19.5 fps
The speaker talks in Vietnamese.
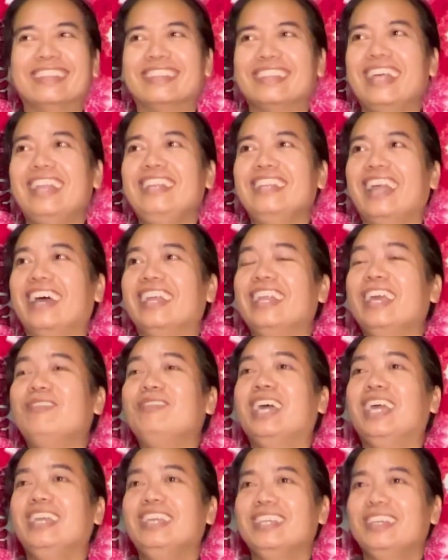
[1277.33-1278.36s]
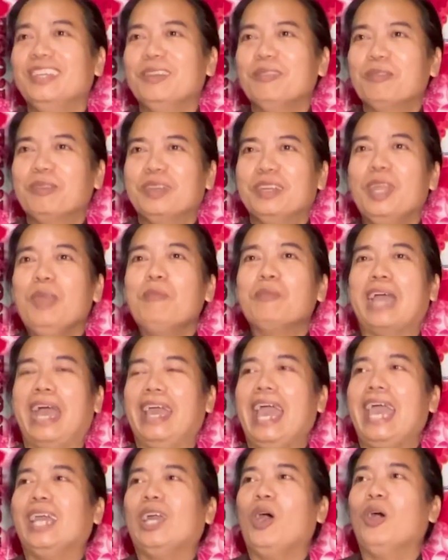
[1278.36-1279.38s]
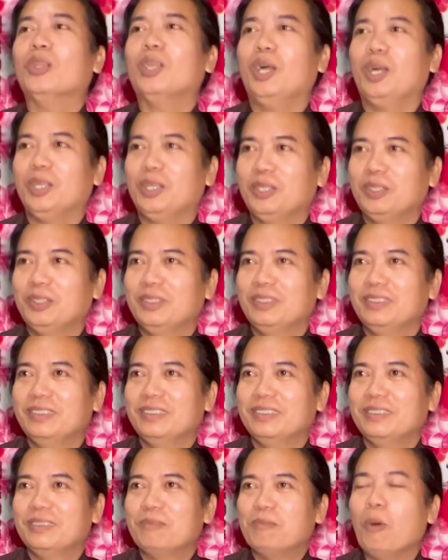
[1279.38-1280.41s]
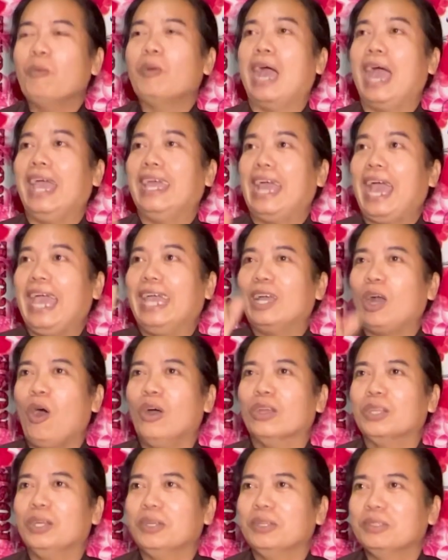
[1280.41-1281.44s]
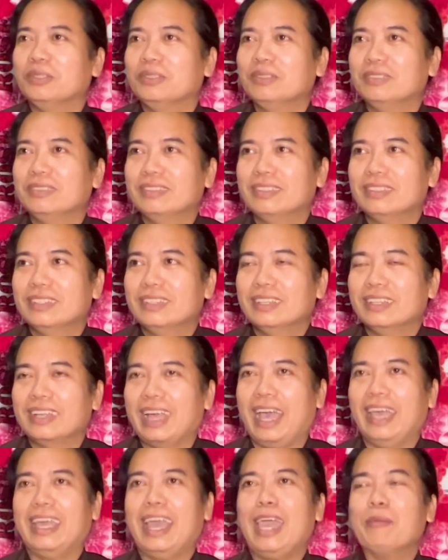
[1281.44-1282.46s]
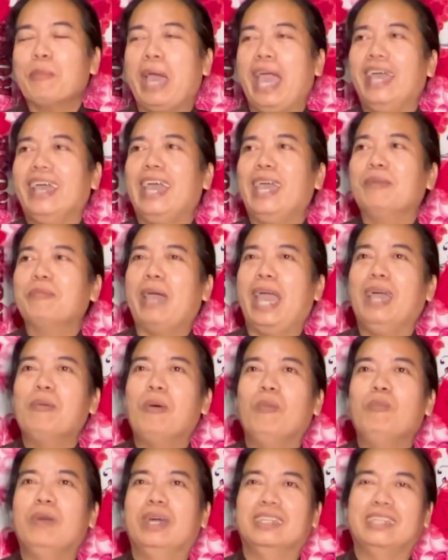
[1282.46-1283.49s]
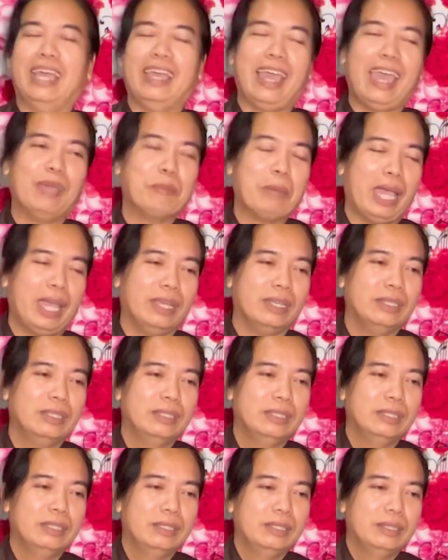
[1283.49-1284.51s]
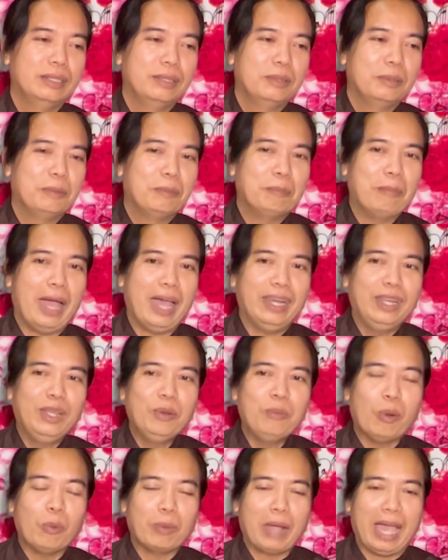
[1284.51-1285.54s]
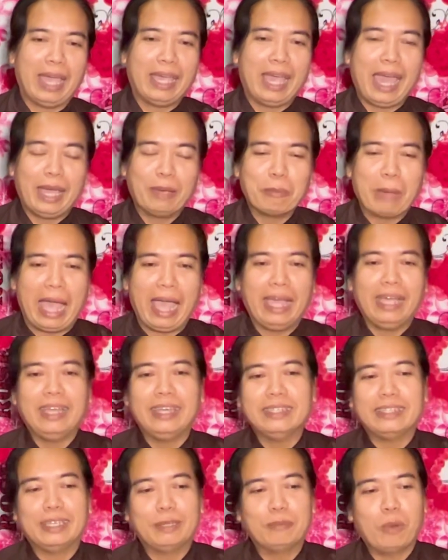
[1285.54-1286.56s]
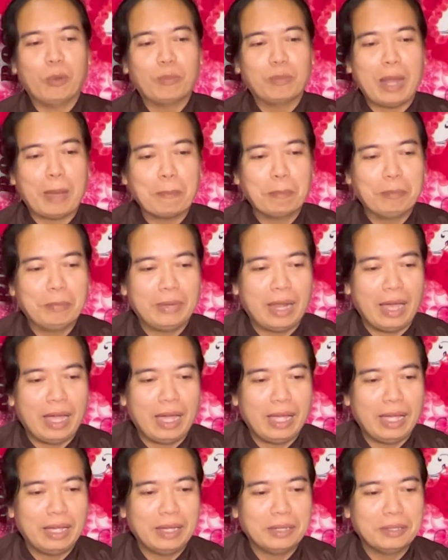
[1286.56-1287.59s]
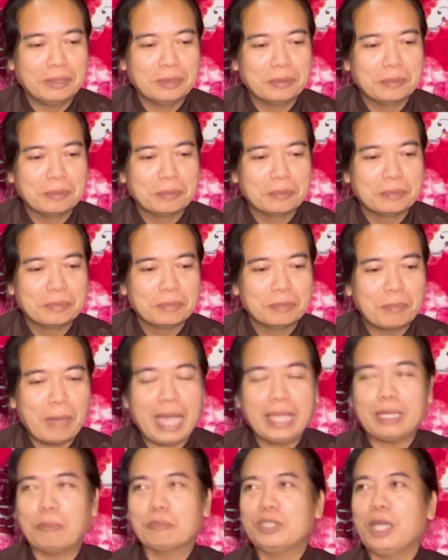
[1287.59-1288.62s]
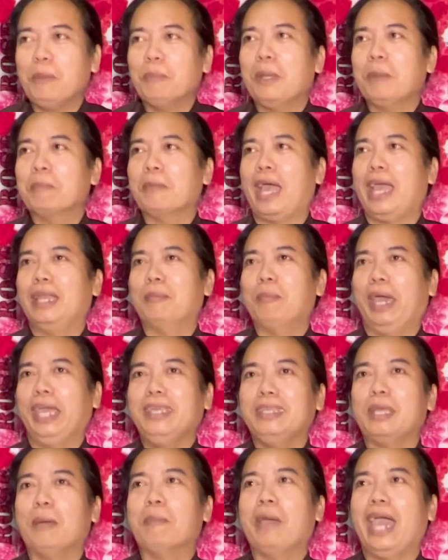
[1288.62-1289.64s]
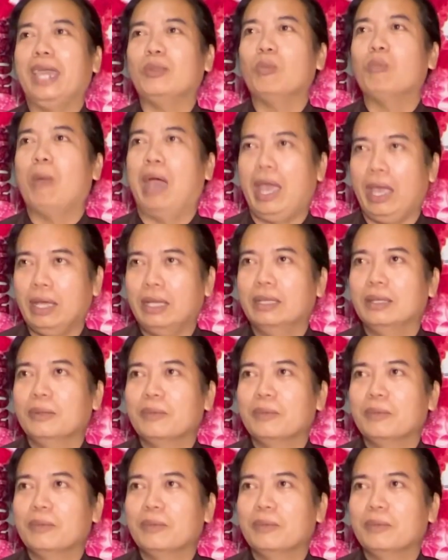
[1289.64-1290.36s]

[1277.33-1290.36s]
tính lại đếm đi đếm ngày hai con thôi một ngày hai con thôi ngày hai mạng hai mạng cái bụng mình ngày hai mạng mà nếu một ngày hai mạng á, thì một năm là 365 ngày là 720 mạng